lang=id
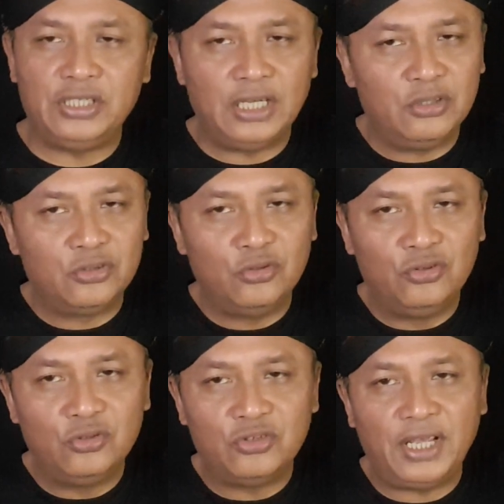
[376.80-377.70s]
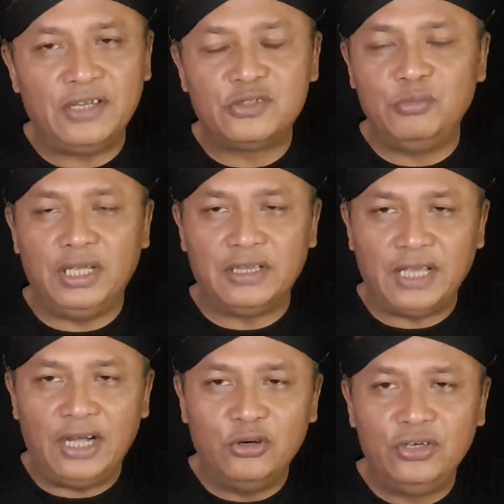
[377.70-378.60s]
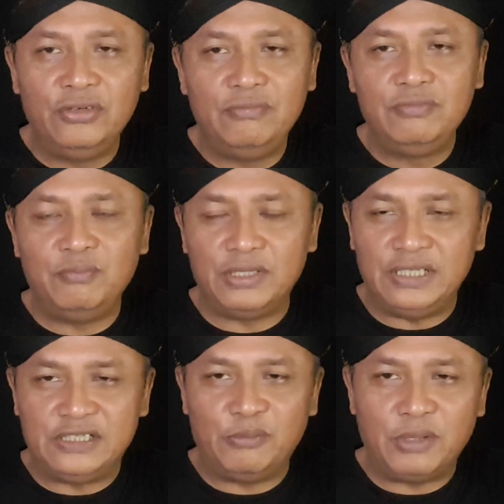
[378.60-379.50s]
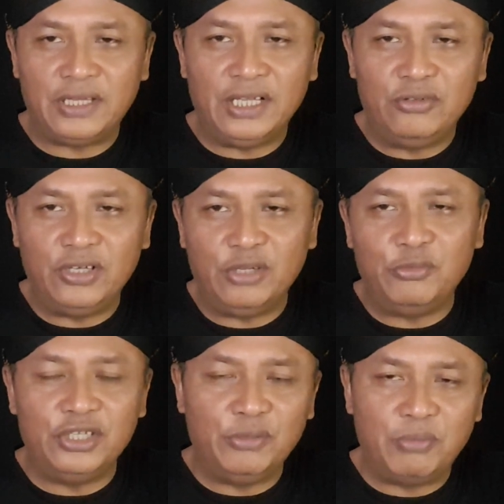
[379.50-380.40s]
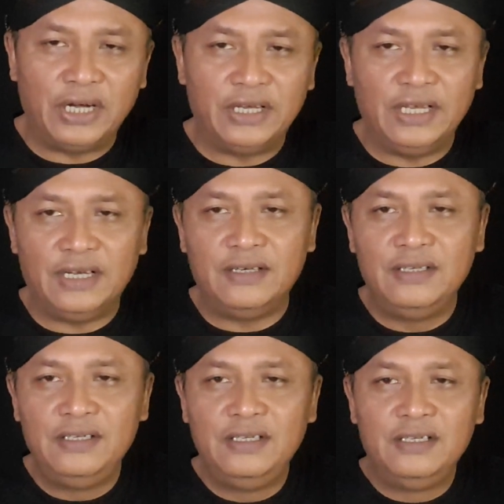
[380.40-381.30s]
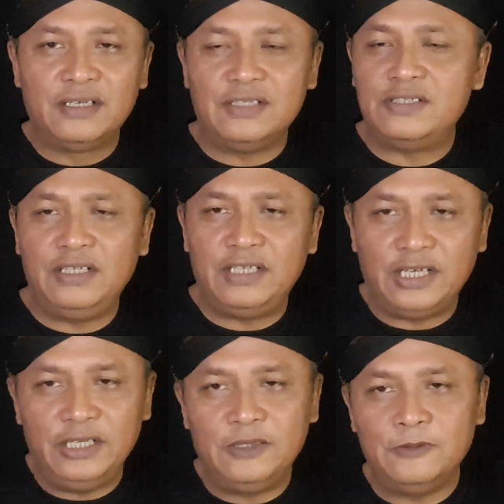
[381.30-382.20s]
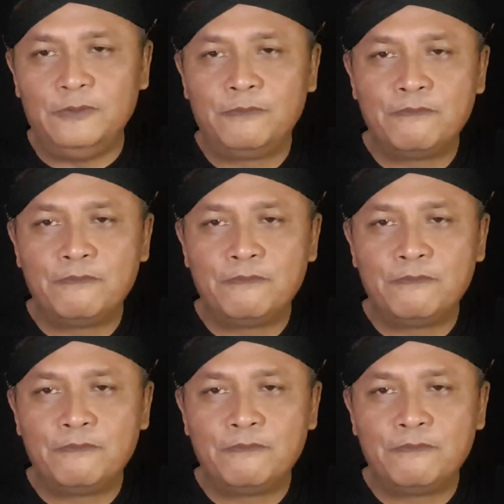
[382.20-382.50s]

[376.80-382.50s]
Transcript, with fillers: Jadi kalau tuntutan 9 tahun, masa jabatan itu hanya menjadi bagian kecil dari itu.